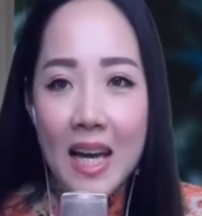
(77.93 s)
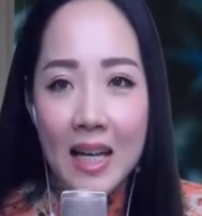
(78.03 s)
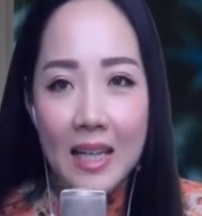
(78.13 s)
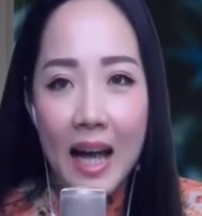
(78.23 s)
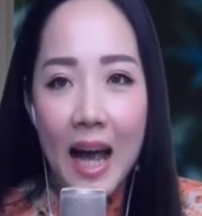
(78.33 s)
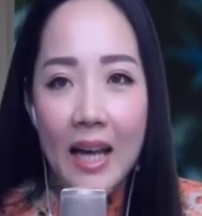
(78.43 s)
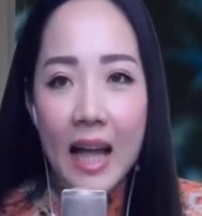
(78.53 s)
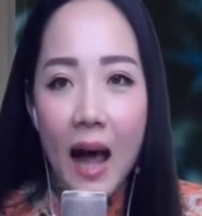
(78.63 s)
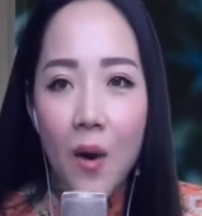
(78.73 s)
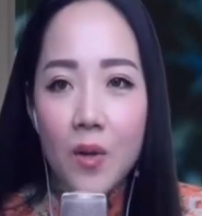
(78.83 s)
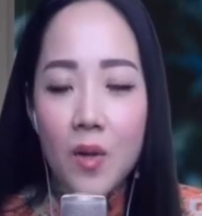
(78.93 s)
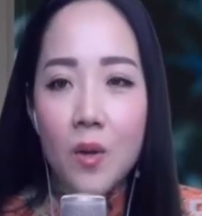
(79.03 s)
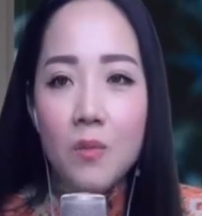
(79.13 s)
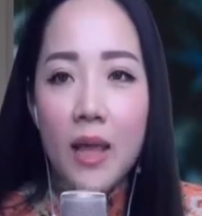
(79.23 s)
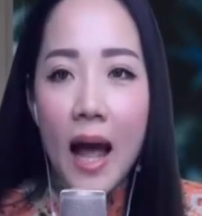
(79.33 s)
ngài tạo cho
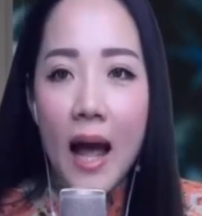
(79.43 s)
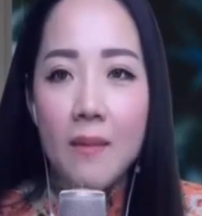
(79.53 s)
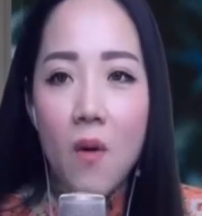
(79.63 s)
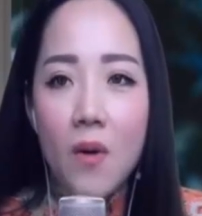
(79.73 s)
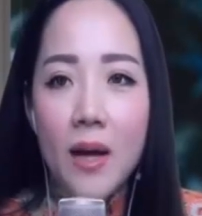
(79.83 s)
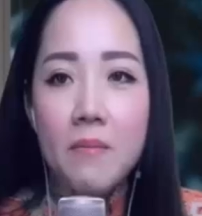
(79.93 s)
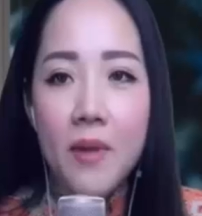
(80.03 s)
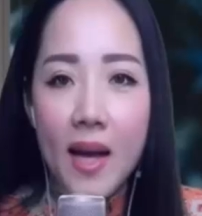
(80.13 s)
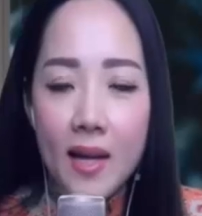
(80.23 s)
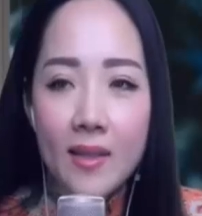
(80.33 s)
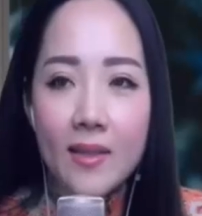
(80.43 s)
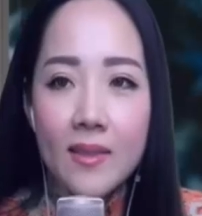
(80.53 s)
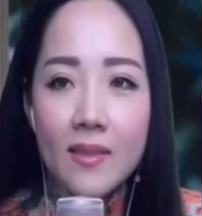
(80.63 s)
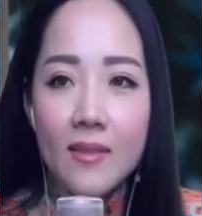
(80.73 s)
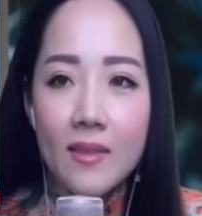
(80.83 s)
chúng ta một cái miệng
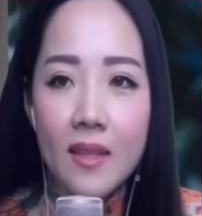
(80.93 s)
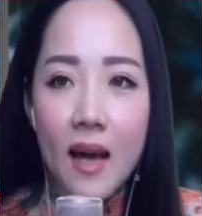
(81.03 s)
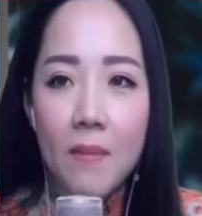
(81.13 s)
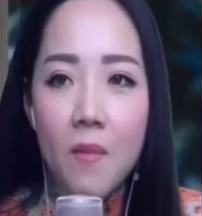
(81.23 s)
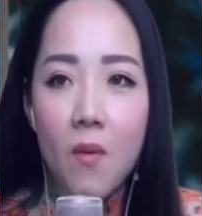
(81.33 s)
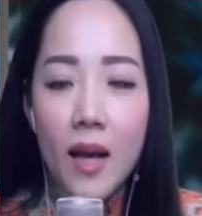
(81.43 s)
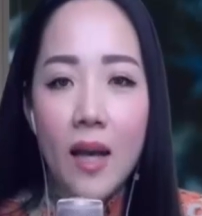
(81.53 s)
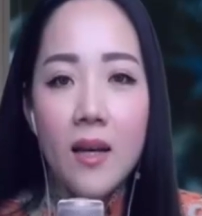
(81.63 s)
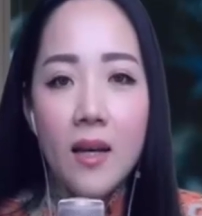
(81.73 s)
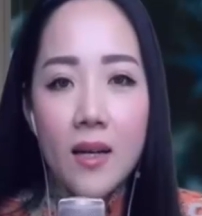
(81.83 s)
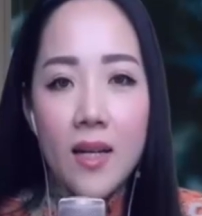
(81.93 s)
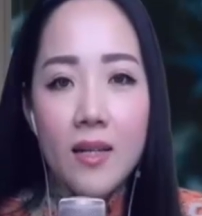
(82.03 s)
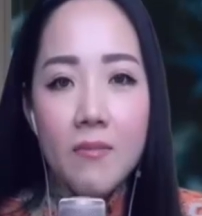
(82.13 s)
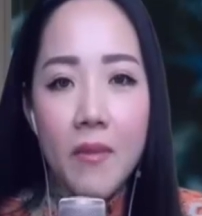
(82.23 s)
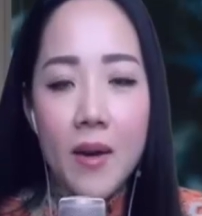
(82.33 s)
và một cái lưỡi
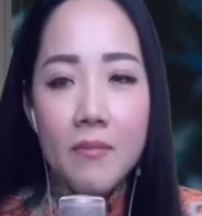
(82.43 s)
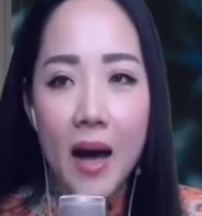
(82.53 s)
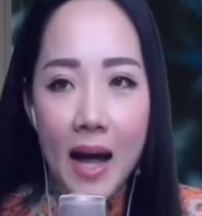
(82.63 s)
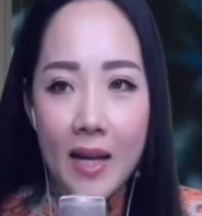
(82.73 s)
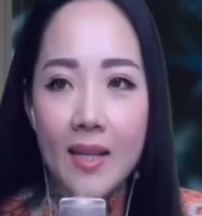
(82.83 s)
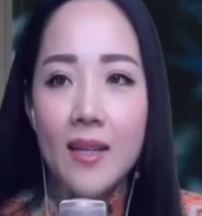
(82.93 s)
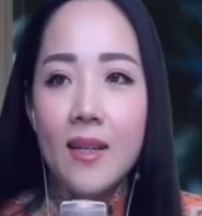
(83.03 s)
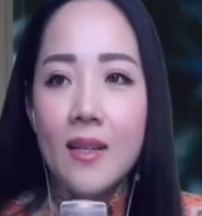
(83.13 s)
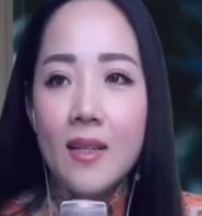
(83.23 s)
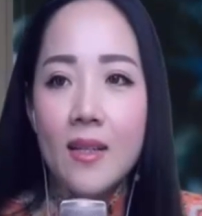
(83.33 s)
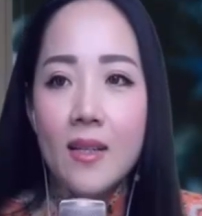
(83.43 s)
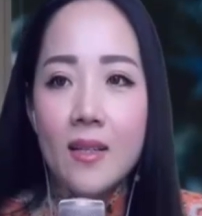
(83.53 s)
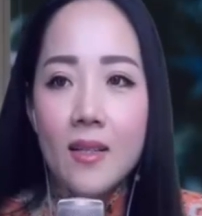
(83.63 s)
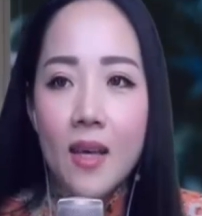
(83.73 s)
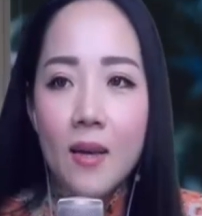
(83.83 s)
mềm mại
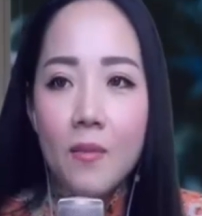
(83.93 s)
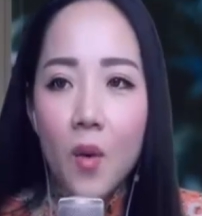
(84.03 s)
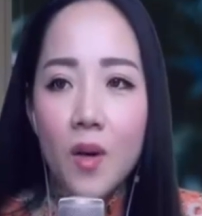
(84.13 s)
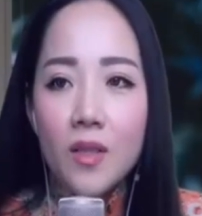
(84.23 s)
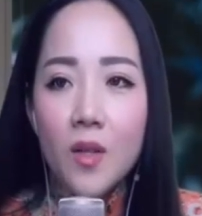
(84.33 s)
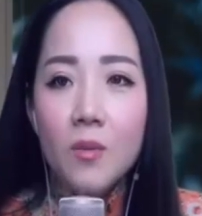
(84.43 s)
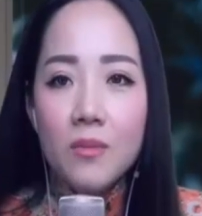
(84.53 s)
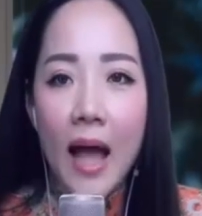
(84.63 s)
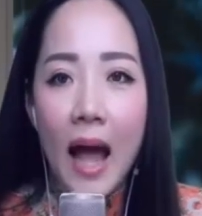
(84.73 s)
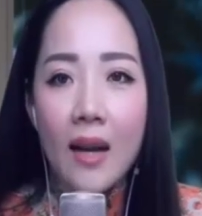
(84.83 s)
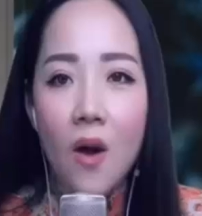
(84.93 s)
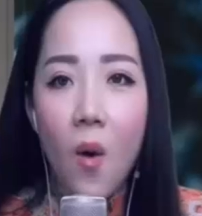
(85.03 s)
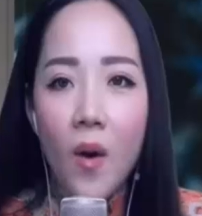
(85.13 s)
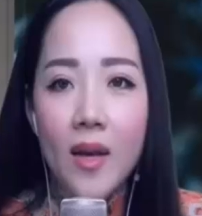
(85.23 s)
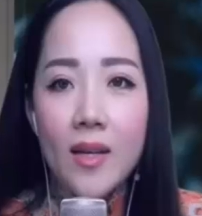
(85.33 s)
vì muốn chúng ta
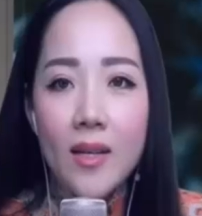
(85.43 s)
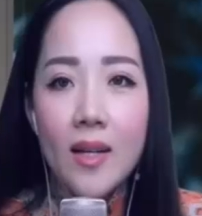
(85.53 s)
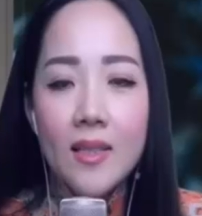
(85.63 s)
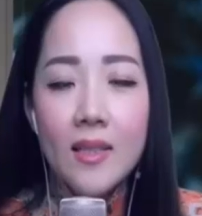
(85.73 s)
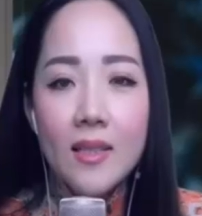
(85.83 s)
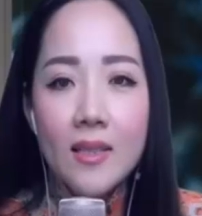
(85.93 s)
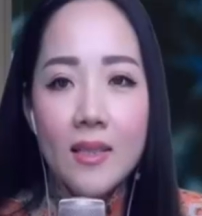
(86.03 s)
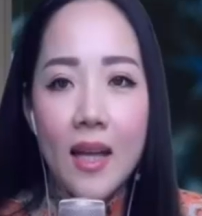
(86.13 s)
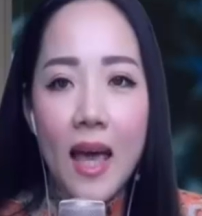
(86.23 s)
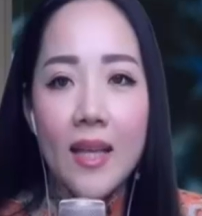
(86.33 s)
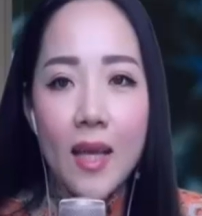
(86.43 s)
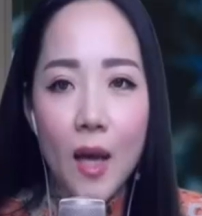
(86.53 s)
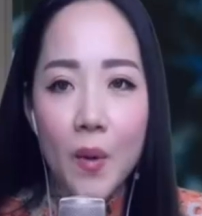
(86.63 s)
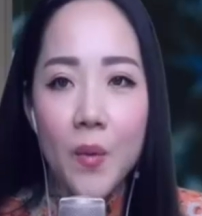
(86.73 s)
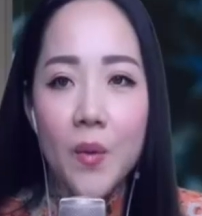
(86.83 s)
nói ít nghe
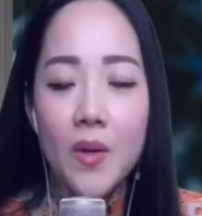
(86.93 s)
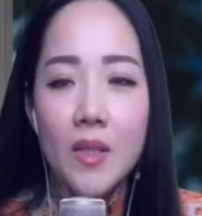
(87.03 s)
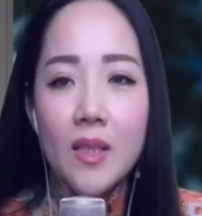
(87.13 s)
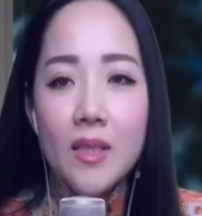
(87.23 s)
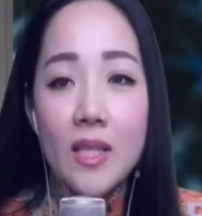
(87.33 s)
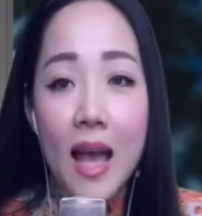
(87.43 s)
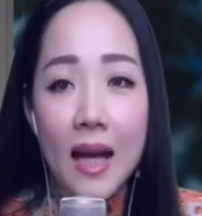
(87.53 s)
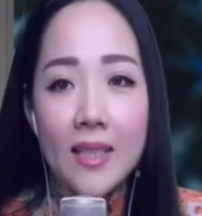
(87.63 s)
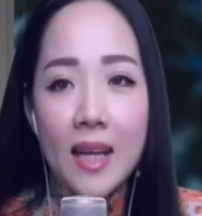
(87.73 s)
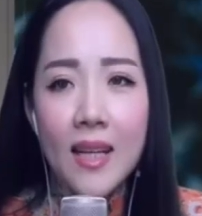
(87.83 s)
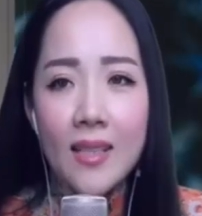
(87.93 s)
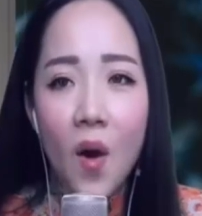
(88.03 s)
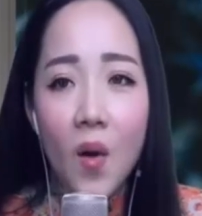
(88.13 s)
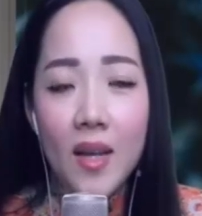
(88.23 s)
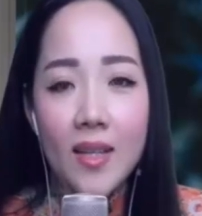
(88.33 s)
nhiều và chỉ
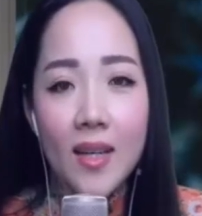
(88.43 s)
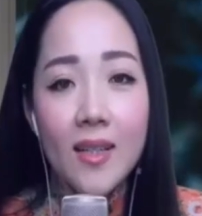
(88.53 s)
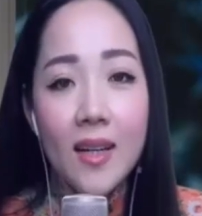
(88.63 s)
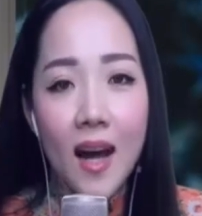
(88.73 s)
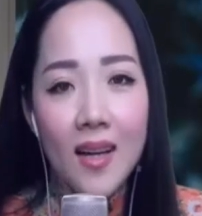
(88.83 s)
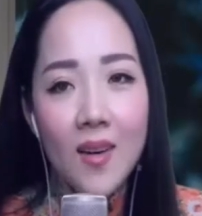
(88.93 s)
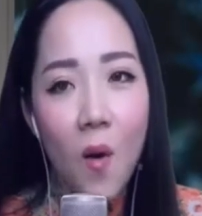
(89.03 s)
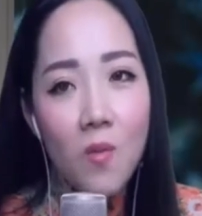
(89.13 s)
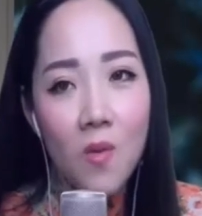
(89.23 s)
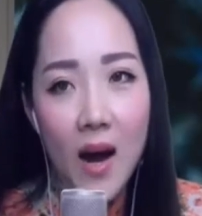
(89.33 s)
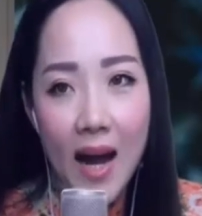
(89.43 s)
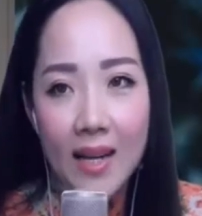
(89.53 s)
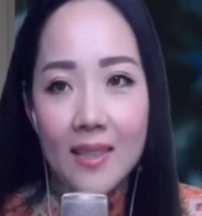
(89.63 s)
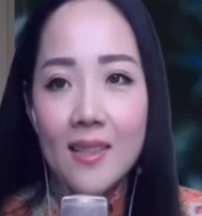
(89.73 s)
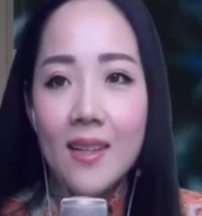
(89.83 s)
nói những lời khôn ngoan